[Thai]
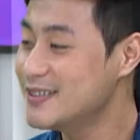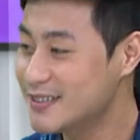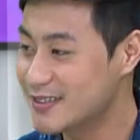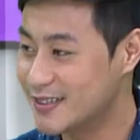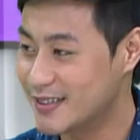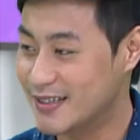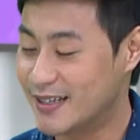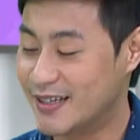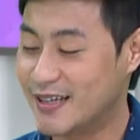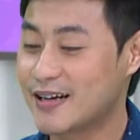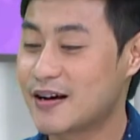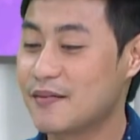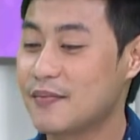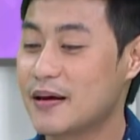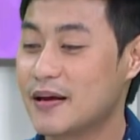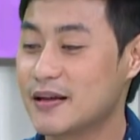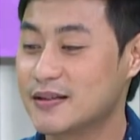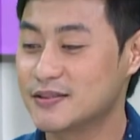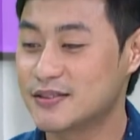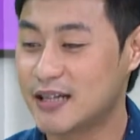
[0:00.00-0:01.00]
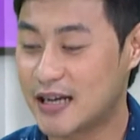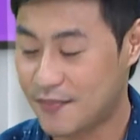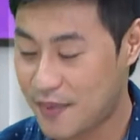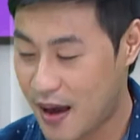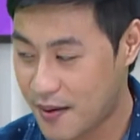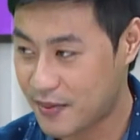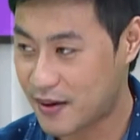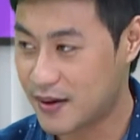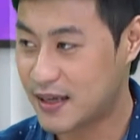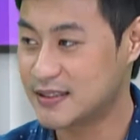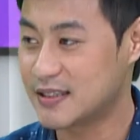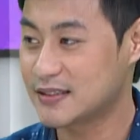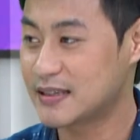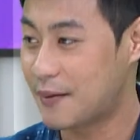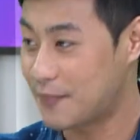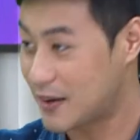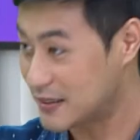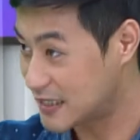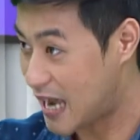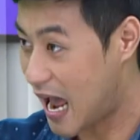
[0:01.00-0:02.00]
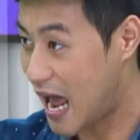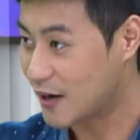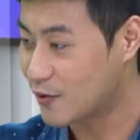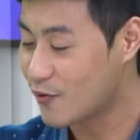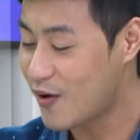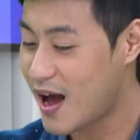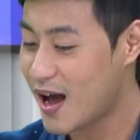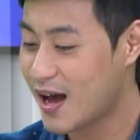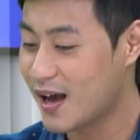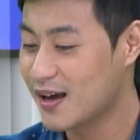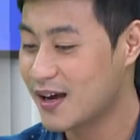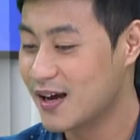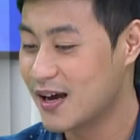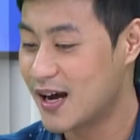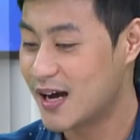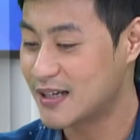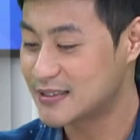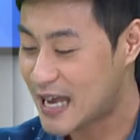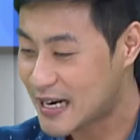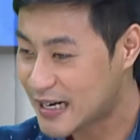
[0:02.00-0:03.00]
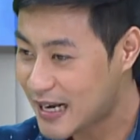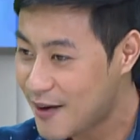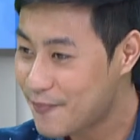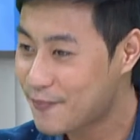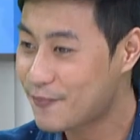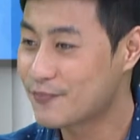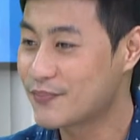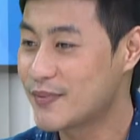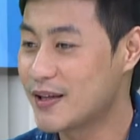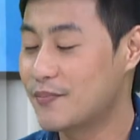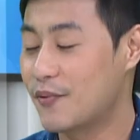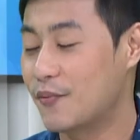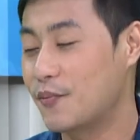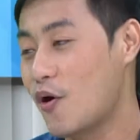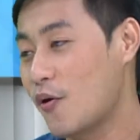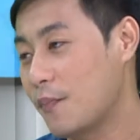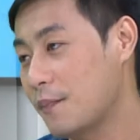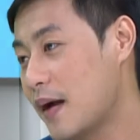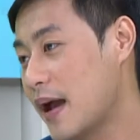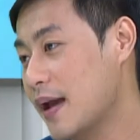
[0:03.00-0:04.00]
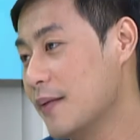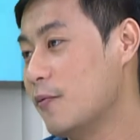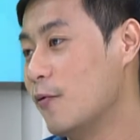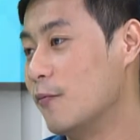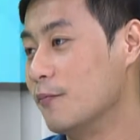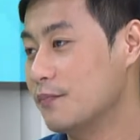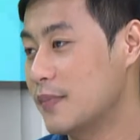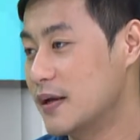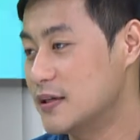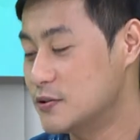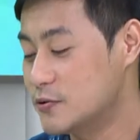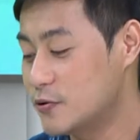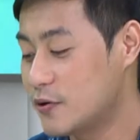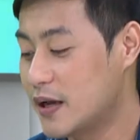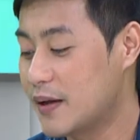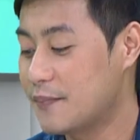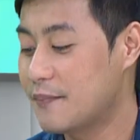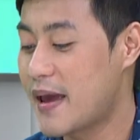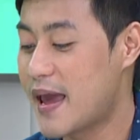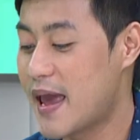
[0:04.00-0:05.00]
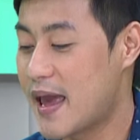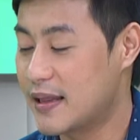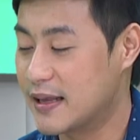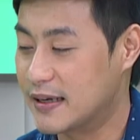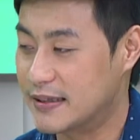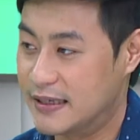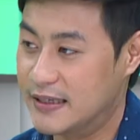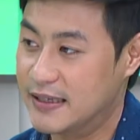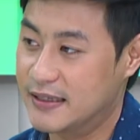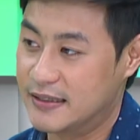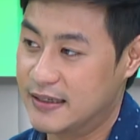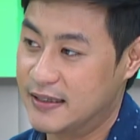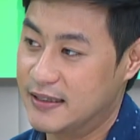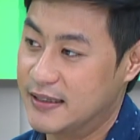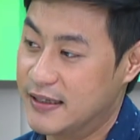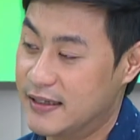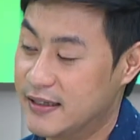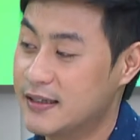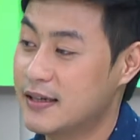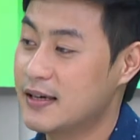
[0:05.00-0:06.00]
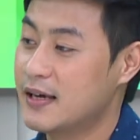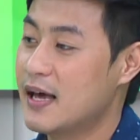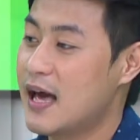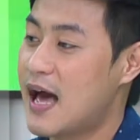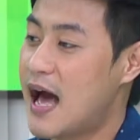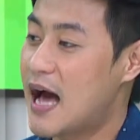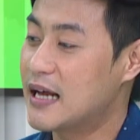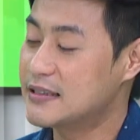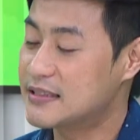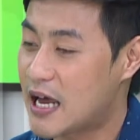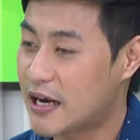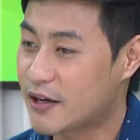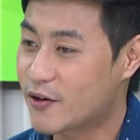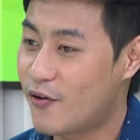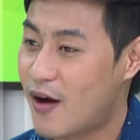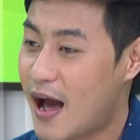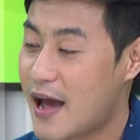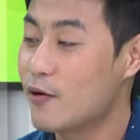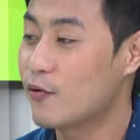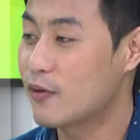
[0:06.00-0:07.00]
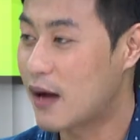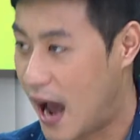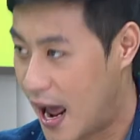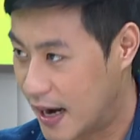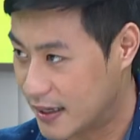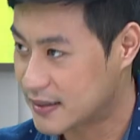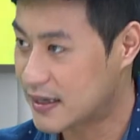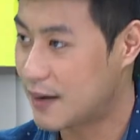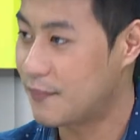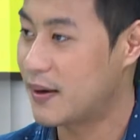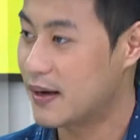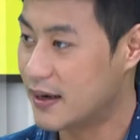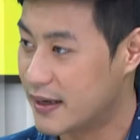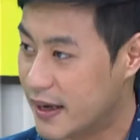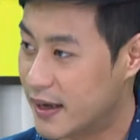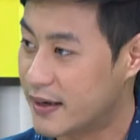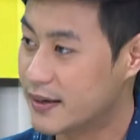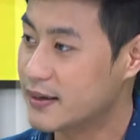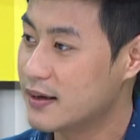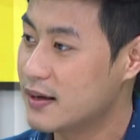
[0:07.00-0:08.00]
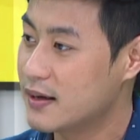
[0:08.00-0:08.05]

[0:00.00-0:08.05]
ดื้อๆเลยแล้วก็ไปสารภาพกับอาจารย์ว่าอาจารย์ครับที่ผมออกไปผมไปช่วยแม่อย่างนี้อย่างนี้อาจารย์ก็ให้โอกาสกลับมาเรียน